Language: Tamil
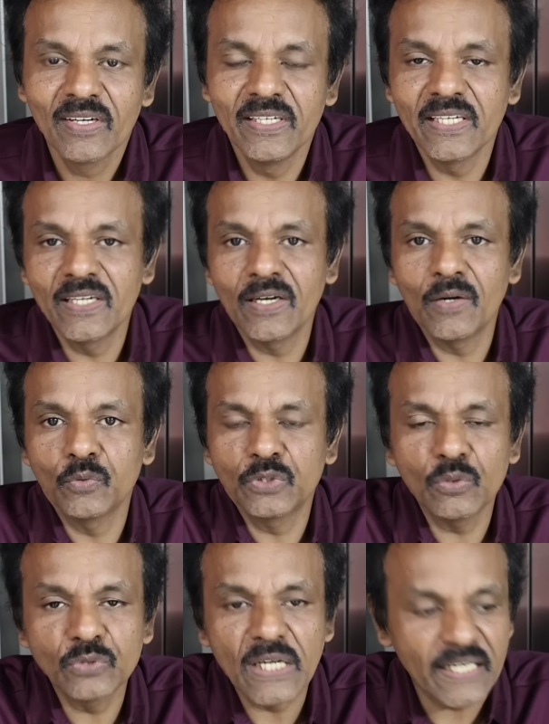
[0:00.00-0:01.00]
இன்றைக்கி
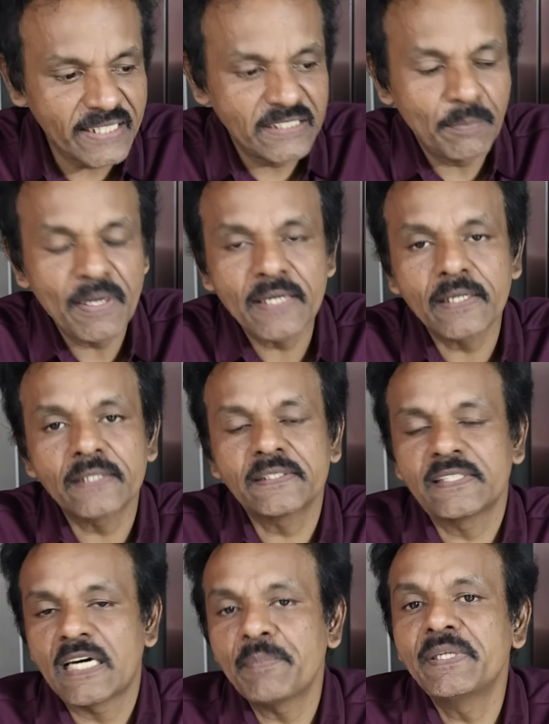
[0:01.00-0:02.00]
உத்தவ் தாக்கரே இந்த மாதிரி
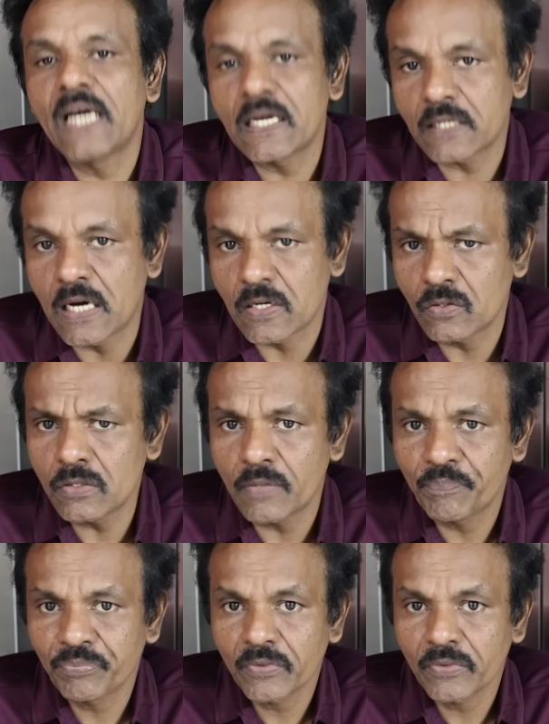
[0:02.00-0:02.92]
இருக்கிறதுக்கு நிலைமைக்கு யார் காரணம்